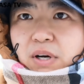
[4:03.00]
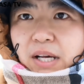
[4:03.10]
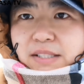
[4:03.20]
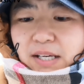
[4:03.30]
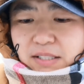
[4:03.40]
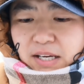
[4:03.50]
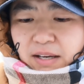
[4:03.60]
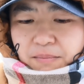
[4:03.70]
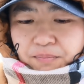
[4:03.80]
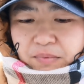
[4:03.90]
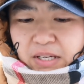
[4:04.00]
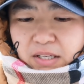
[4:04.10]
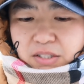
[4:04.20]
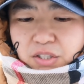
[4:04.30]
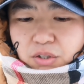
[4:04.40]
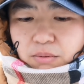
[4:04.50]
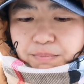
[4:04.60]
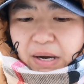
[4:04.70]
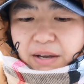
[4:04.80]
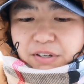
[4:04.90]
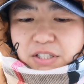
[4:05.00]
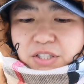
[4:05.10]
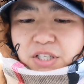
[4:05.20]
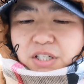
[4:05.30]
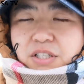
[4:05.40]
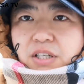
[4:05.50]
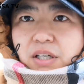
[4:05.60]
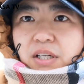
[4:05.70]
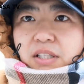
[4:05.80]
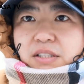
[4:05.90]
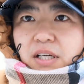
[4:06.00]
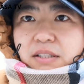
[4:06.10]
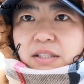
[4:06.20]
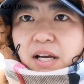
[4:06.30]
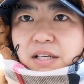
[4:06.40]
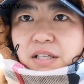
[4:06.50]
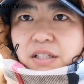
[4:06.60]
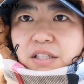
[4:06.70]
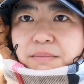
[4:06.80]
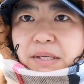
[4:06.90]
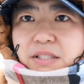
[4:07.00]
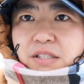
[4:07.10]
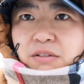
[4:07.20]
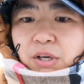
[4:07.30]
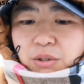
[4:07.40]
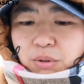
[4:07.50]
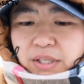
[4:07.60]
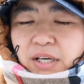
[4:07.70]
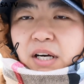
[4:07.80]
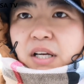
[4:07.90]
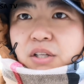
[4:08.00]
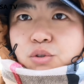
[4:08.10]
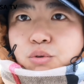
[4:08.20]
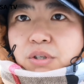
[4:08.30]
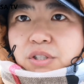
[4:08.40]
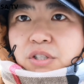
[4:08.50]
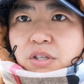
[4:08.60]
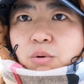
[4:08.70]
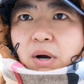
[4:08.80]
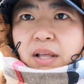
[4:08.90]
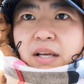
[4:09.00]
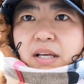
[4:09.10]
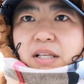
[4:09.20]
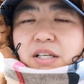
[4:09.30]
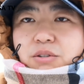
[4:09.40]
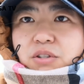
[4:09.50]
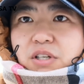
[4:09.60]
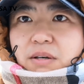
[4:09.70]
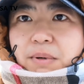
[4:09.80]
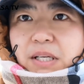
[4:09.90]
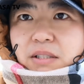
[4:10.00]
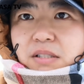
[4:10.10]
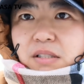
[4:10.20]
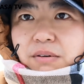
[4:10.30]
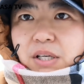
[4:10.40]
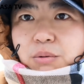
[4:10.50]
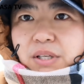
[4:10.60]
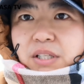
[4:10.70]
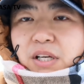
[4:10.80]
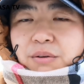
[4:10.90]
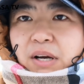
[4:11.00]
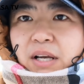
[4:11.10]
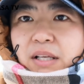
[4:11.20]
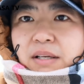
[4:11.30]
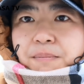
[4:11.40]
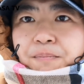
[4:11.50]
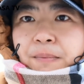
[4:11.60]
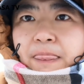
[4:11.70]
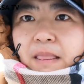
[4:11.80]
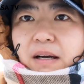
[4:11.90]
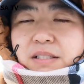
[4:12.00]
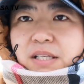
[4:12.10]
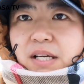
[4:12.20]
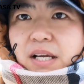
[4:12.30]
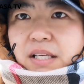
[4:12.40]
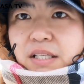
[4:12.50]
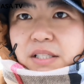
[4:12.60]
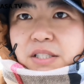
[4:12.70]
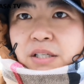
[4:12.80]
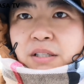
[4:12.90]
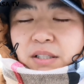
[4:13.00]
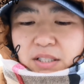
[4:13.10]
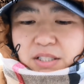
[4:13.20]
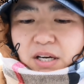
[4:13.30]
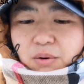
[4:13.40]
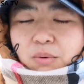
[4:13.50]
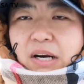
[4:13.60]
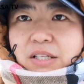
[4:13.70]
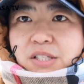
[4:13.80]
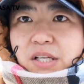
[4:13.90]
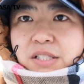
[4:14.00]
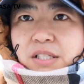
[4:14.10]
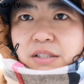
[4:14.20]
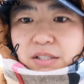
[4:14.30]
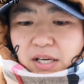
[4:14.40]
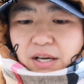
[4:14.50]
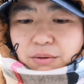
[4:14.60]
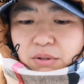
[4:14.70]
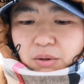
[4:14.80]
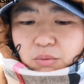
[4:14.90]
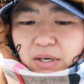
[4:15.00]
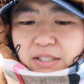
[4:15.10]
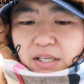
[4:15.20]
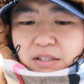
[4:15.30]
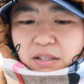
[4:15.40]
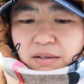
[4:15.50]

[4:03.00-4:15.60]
参战，其中百分之七十曾担任日本自卫队的军事官，也就是日本自卫队的人员。那现在已经向乌克兰申请参与到乌克兰战争。